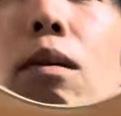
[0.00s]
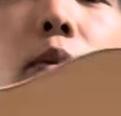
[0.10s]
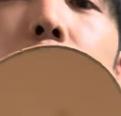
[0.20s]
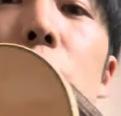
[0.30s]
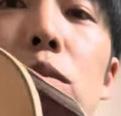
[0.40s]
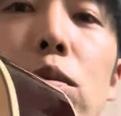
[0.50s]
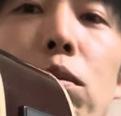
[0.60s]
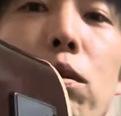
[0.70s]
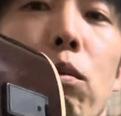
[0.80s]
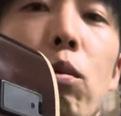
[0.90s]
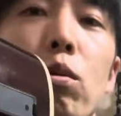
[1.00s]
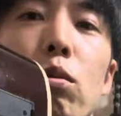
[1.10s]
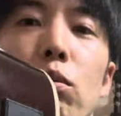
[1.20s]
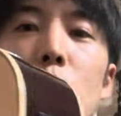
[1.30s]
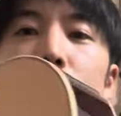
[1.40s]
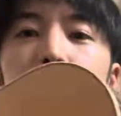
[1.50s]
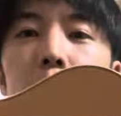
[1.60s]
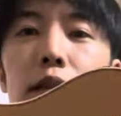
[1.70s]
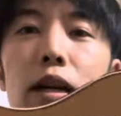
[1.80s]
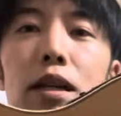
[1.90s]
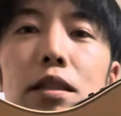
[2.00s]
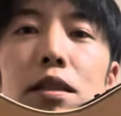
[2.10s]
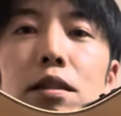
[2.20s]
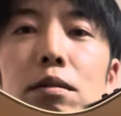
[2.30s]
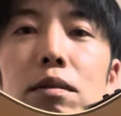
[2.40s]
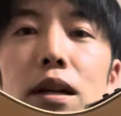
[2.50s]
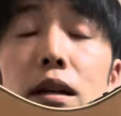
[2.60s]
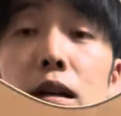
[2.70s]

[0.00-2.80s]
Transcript: 本当にオーソドックスな感じですよね。